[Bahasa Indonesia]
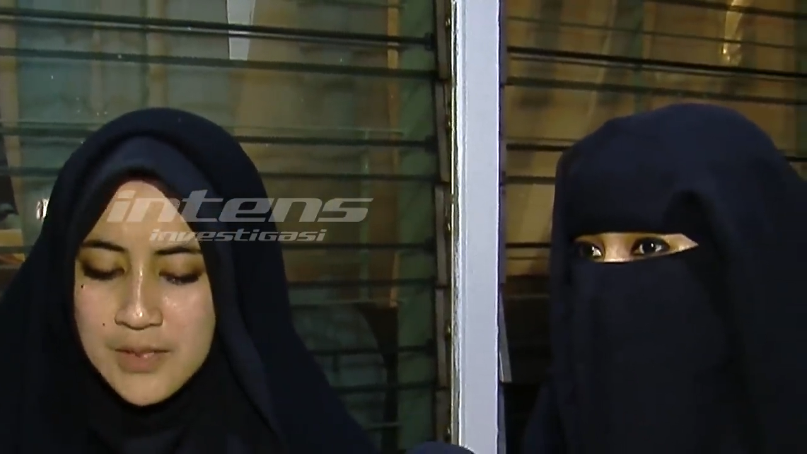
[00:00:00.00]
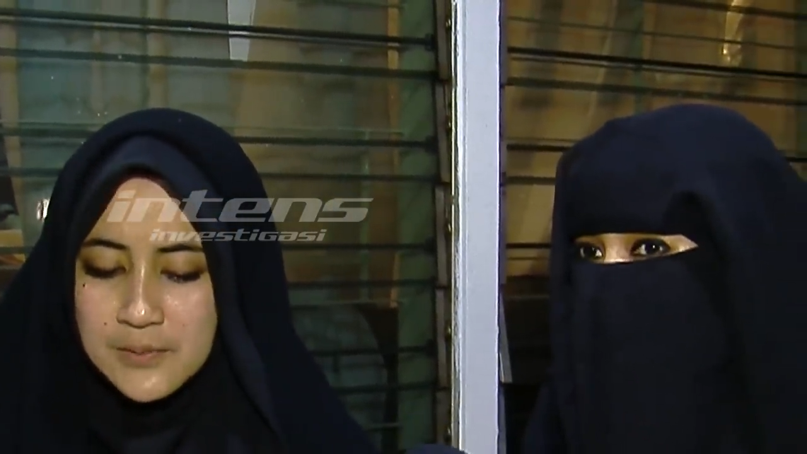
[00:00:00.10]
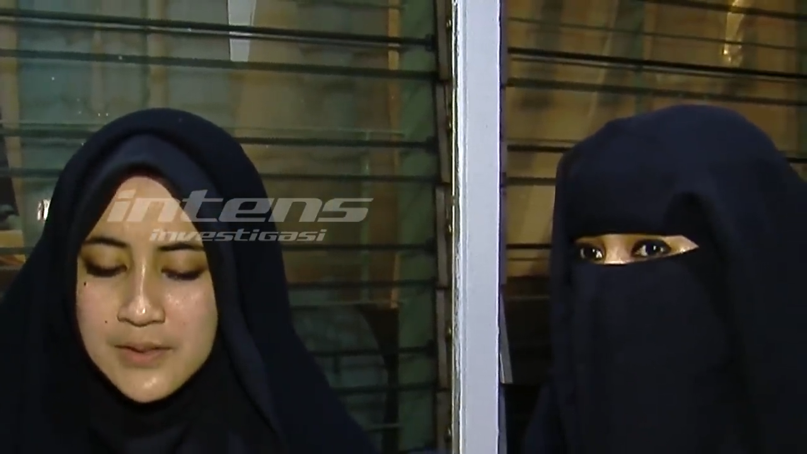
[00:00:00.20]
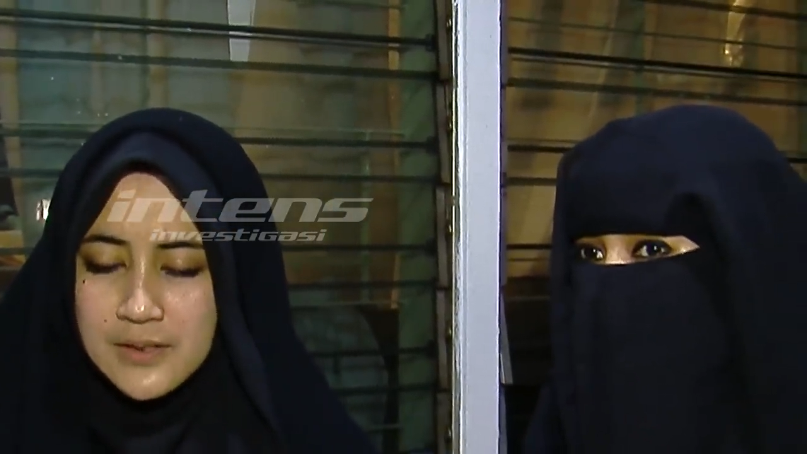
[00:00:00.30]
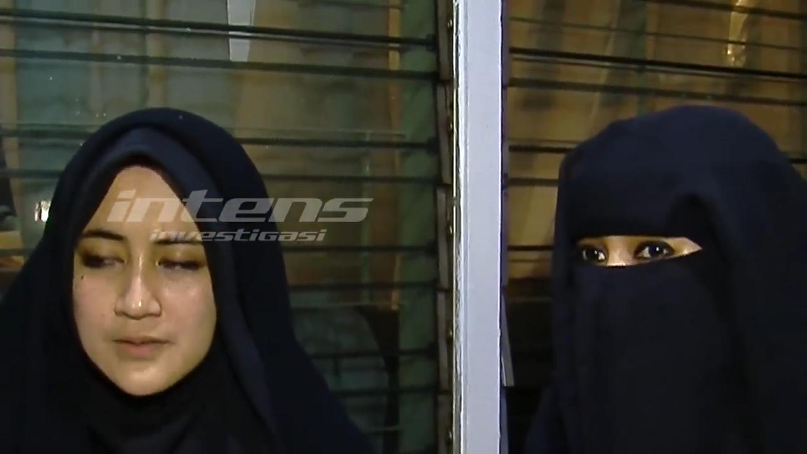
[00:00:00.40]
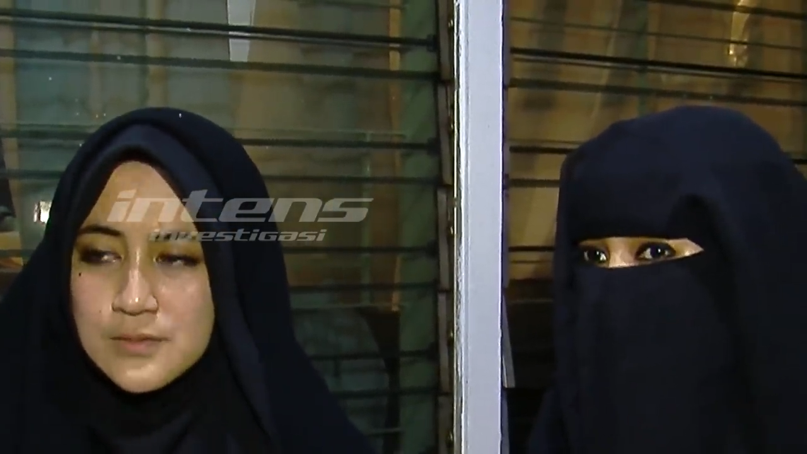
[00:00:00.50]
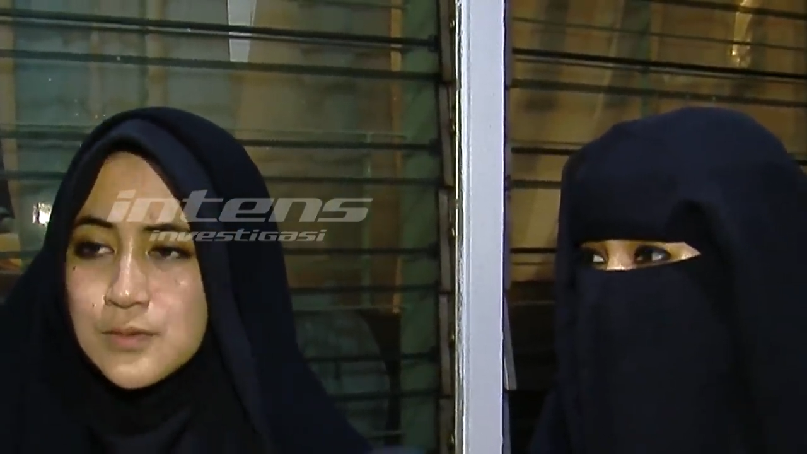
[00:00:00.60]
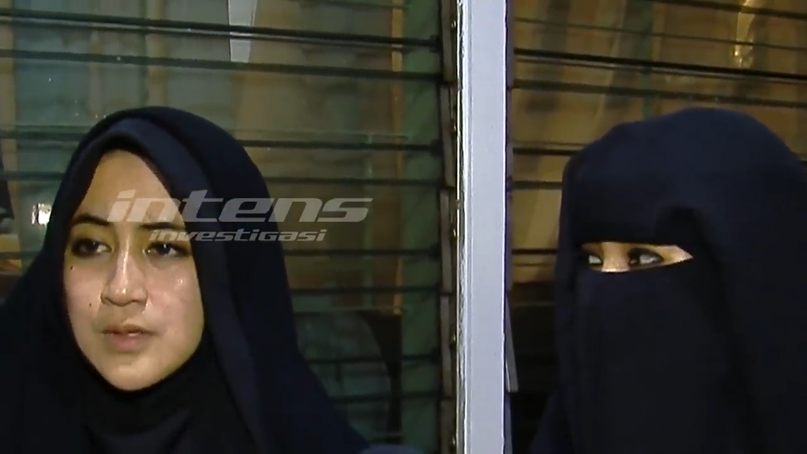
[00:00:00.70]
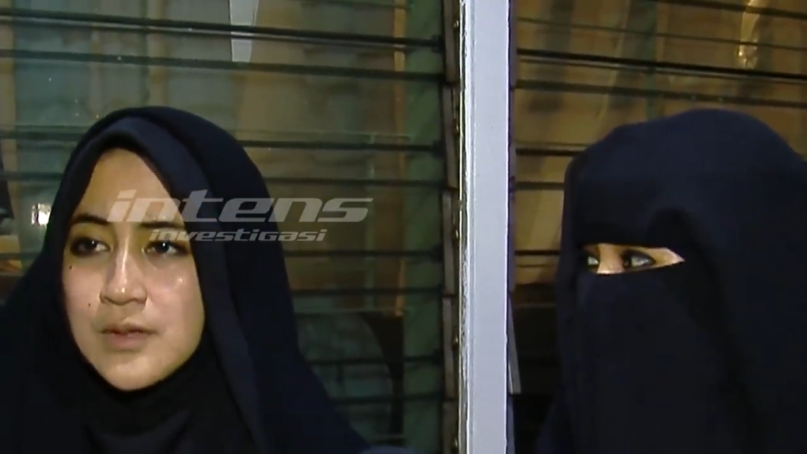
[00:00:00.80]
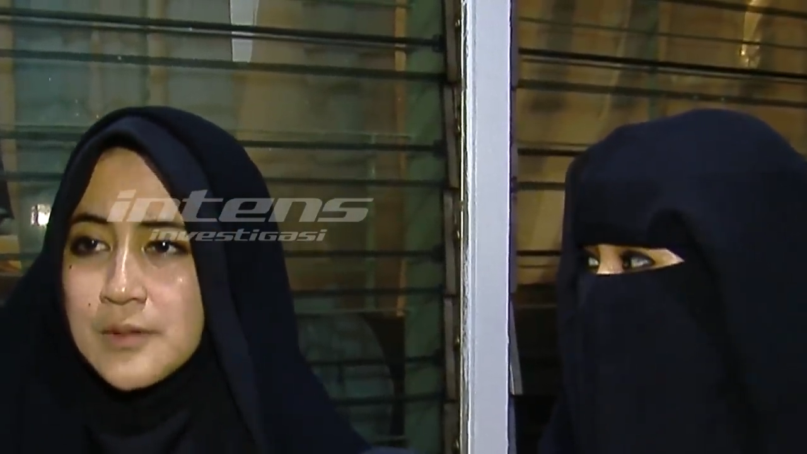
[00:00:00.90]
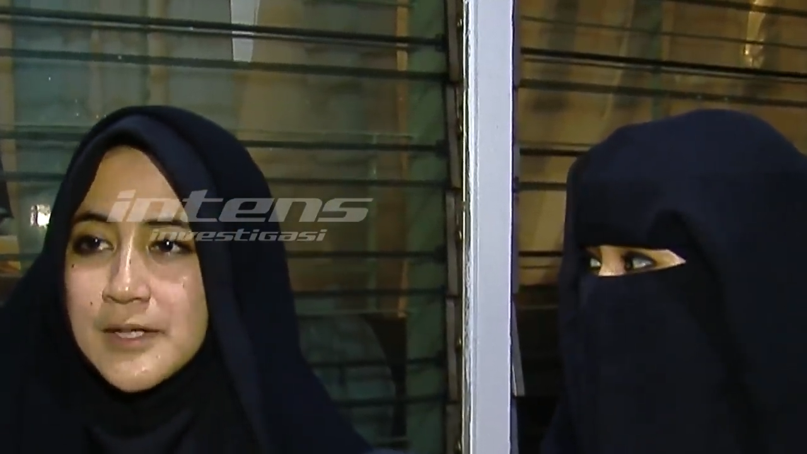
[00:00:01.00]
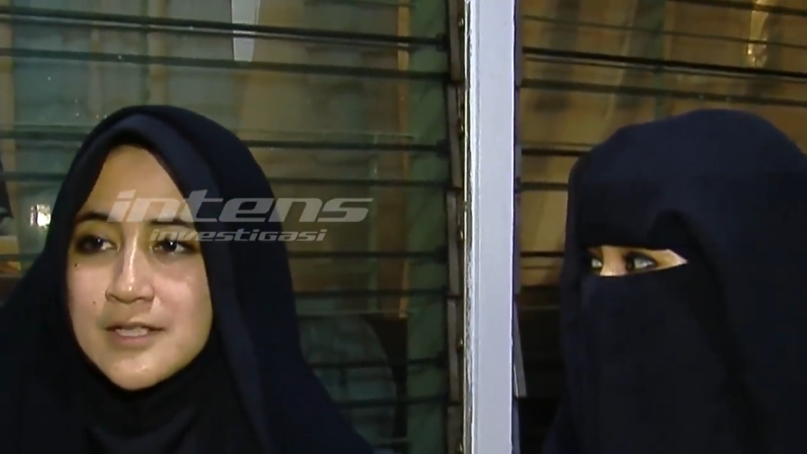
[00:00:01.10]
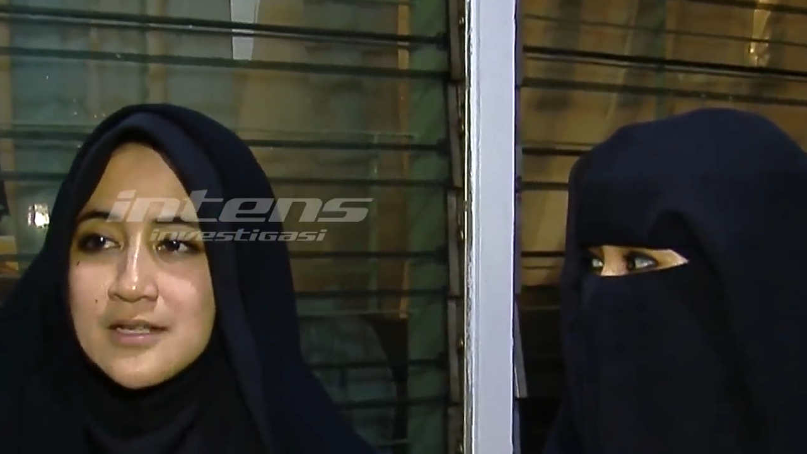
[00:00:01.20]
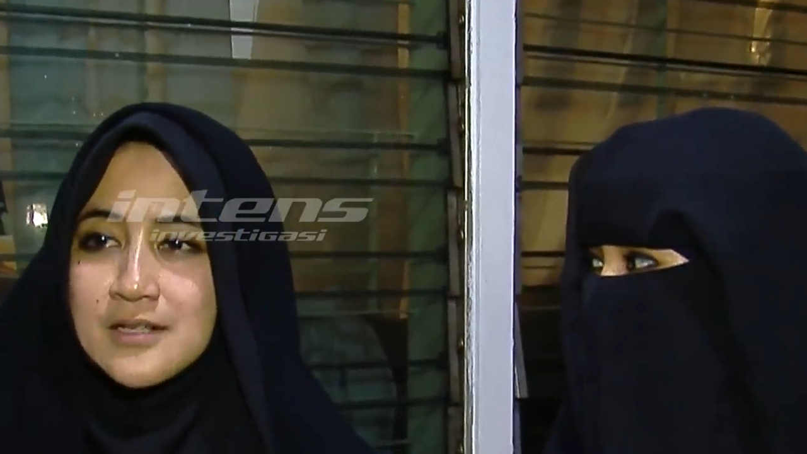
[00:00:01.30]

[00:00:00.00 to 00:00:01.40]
Soraya belum berhijab pun